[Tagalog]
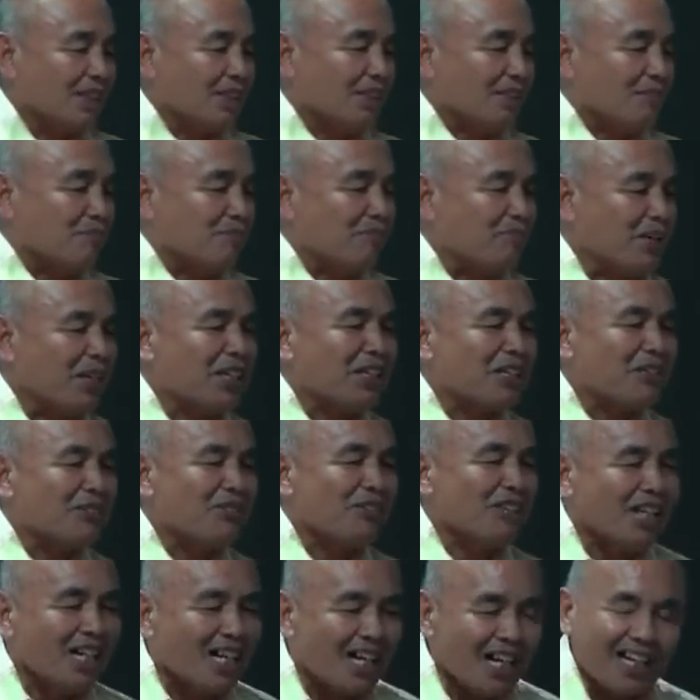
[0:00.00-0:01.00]
merong
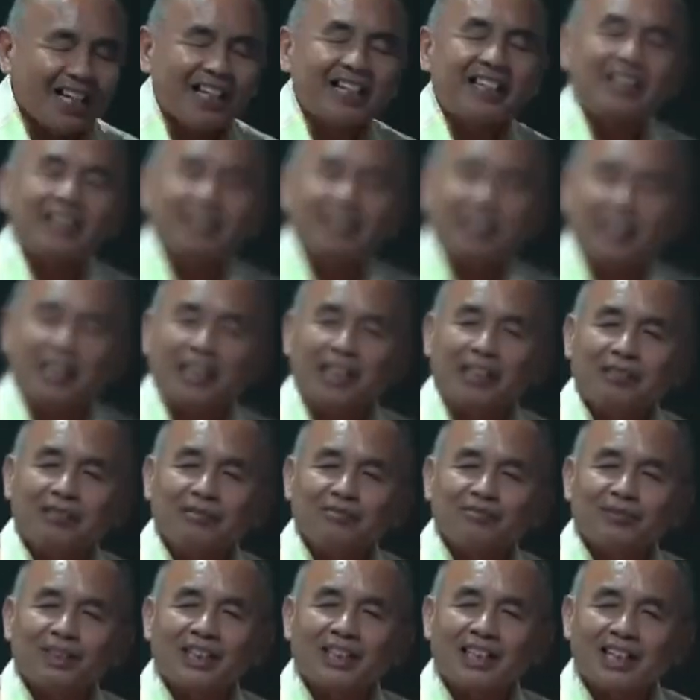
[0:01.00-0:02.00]
hiring
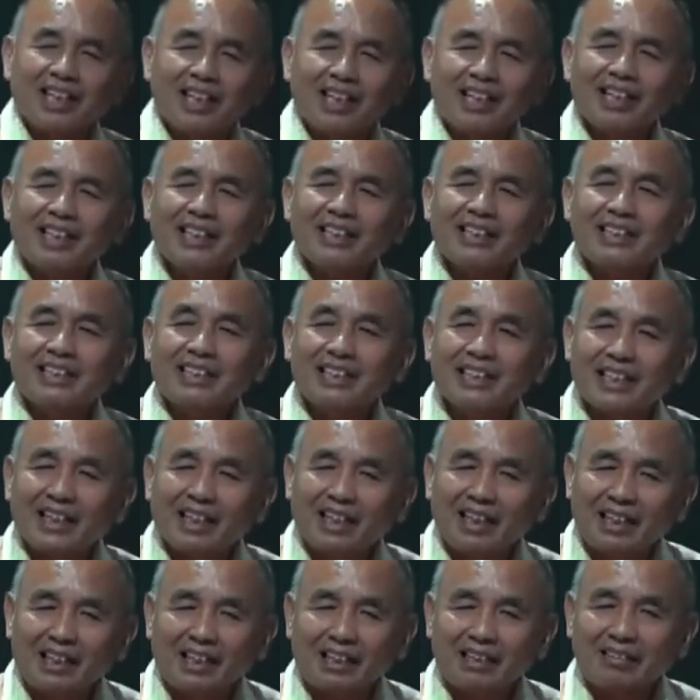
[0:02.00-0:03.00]
na kahit
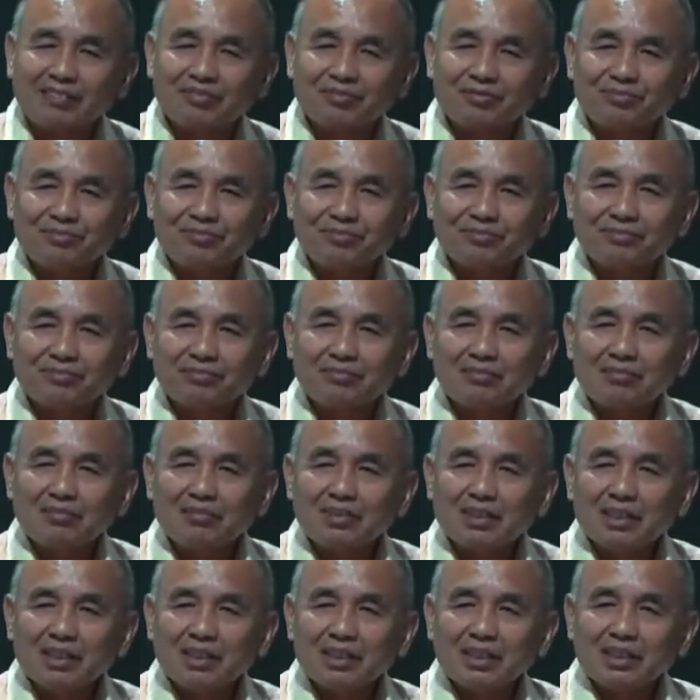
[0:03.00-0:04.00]
kailan,
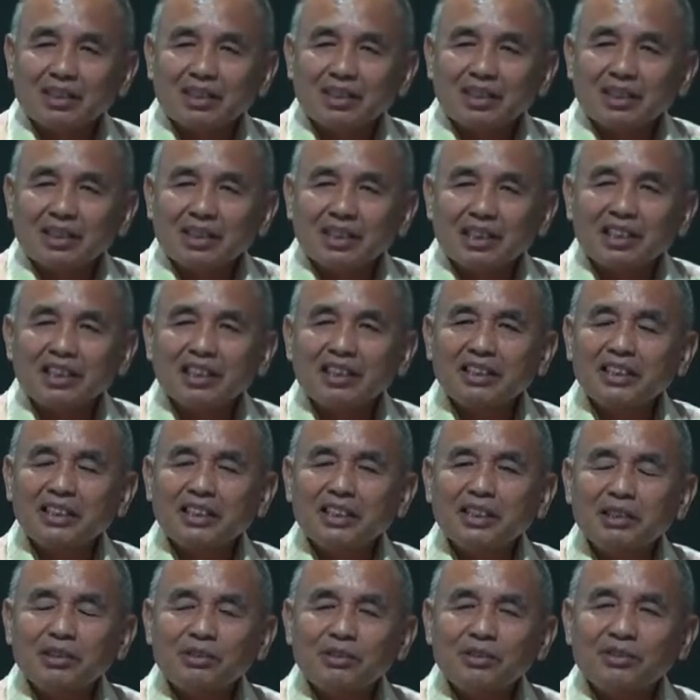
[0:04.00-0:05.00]

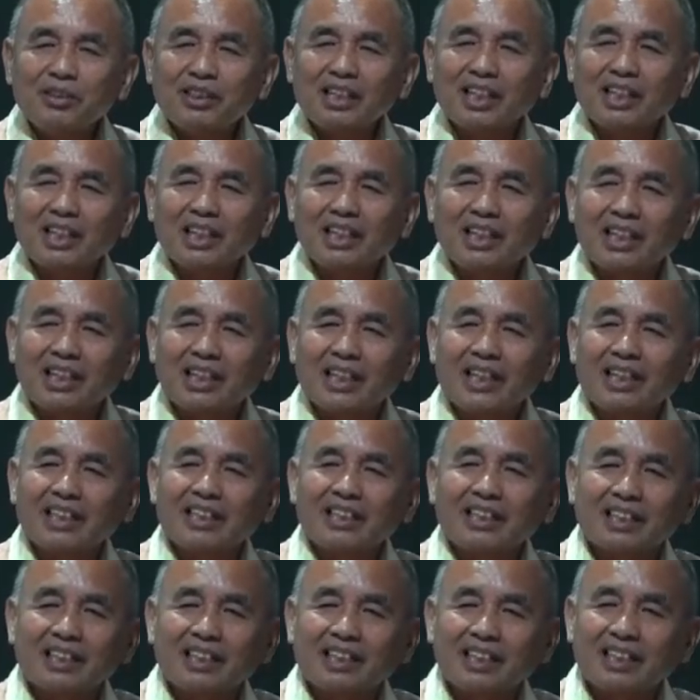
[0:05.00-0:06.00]
hindi ho naglagay
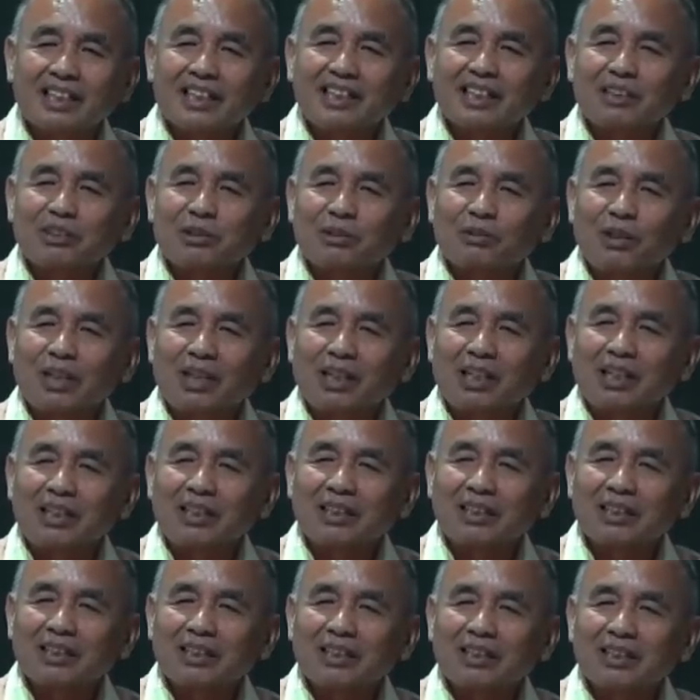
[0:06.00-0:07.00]
ng karatula
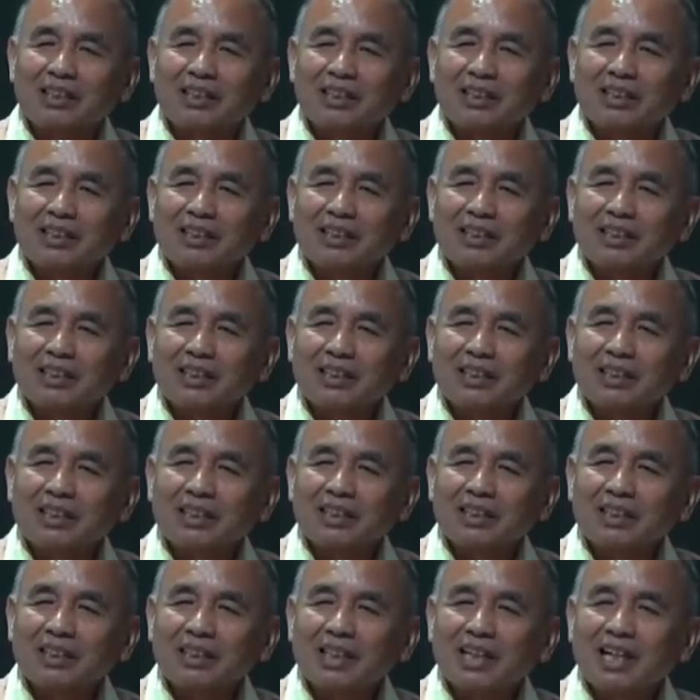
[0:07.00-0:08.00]

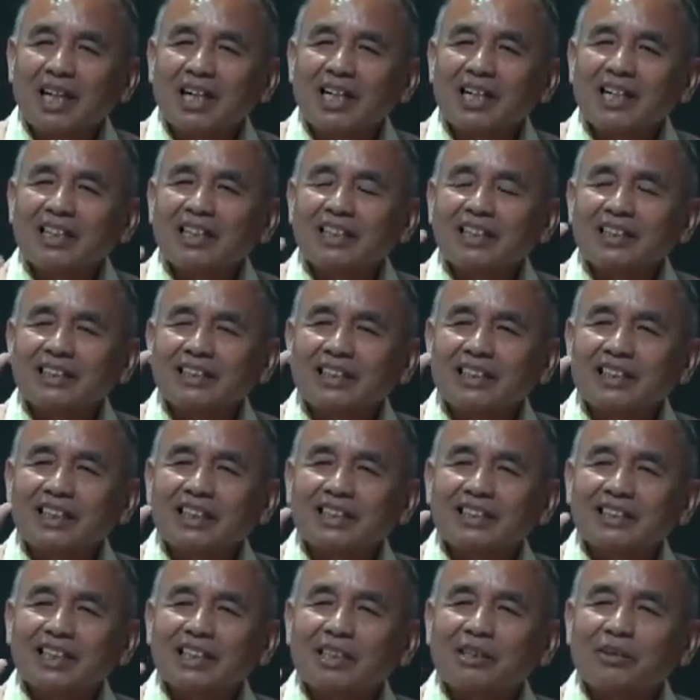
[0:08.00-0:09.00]
ang
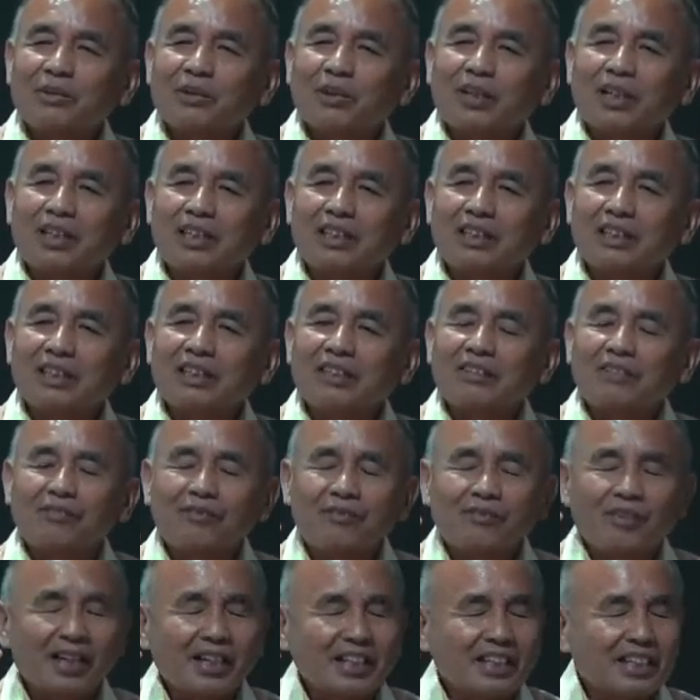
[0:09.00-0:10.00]
tinatawag na
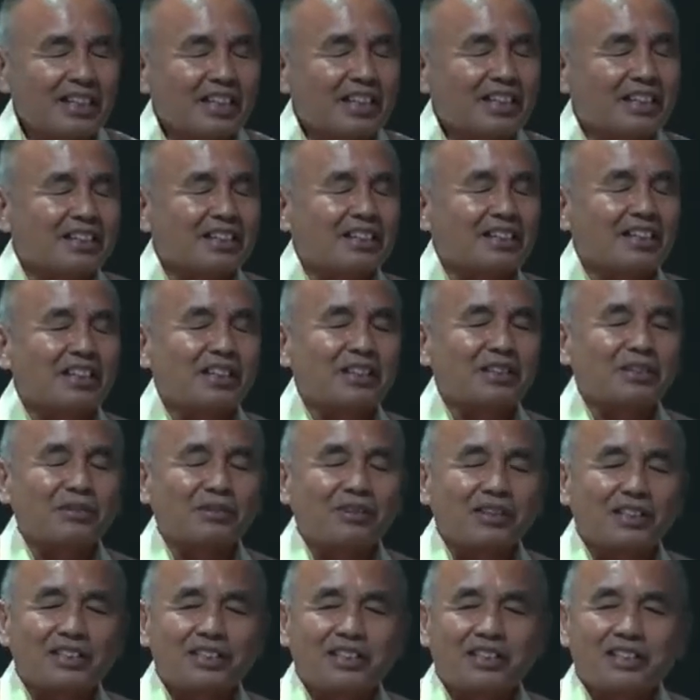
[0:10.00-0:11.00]
vineyard na ito
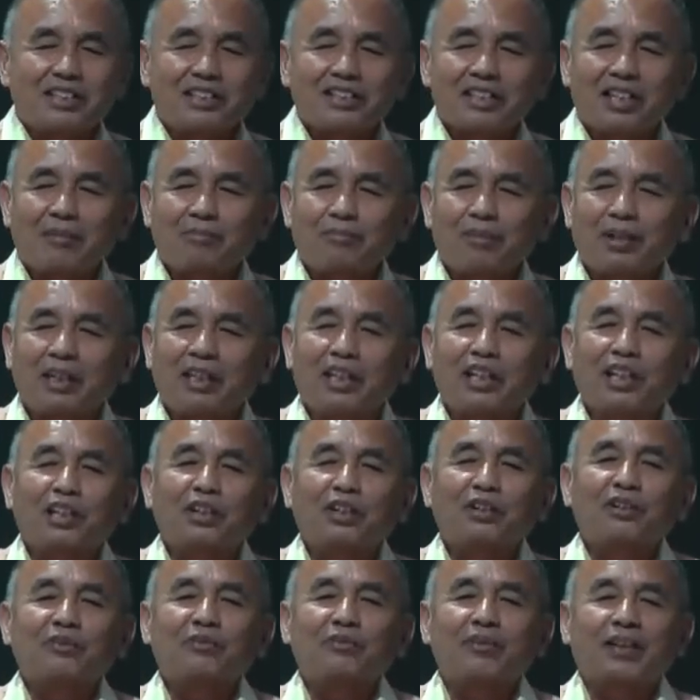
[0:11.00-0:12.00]
na sinasabing
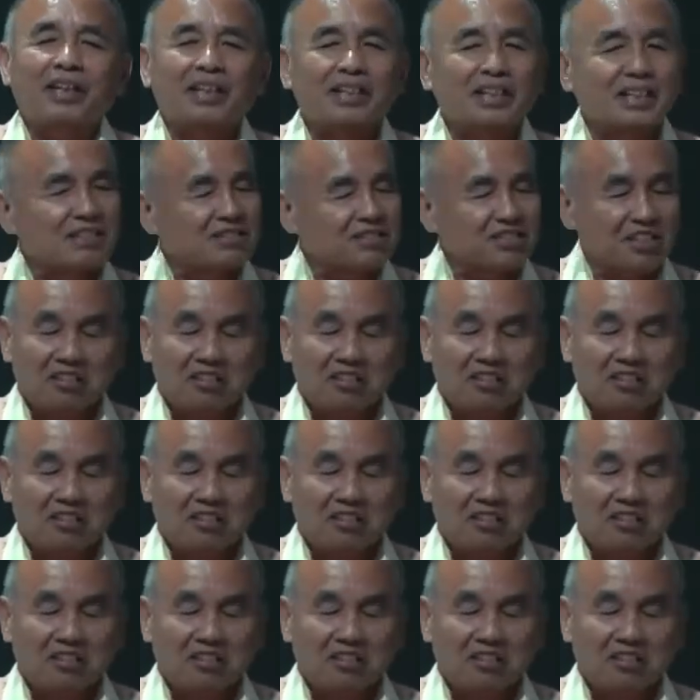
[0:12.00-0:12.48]
no vacancy.